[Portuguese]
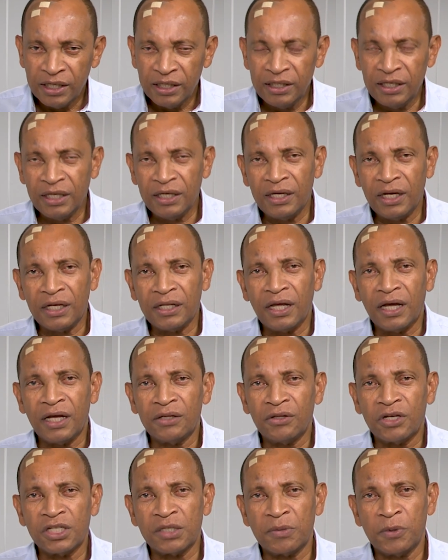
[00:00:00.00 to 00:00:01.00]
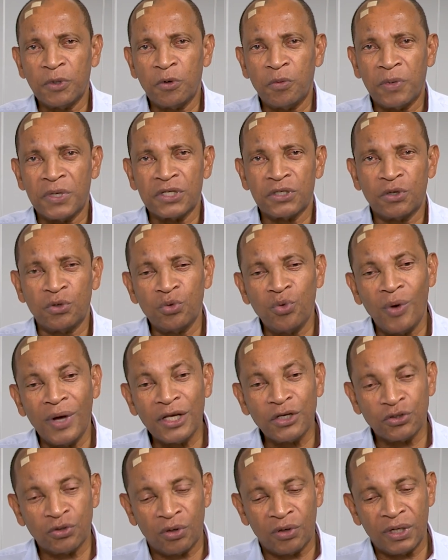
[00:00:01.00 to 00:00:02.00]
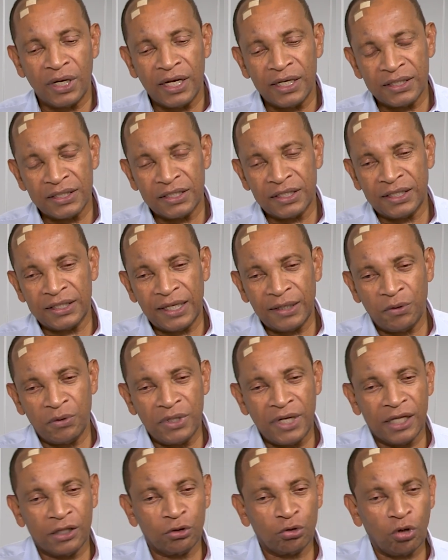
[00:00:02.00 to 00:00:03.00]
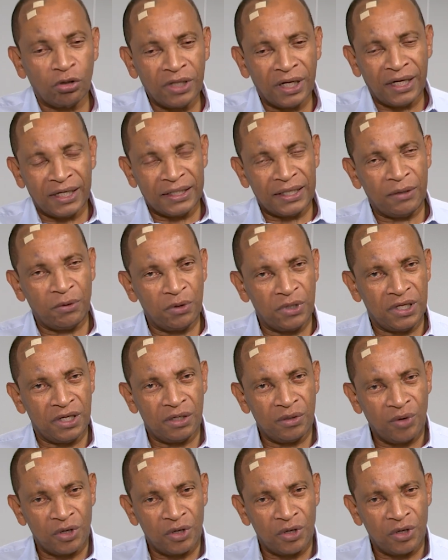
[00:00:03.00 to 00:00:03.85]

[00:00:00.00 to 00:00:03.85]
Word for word: E a, a nossa preocupação não é só essa categoria, é toda a categoria.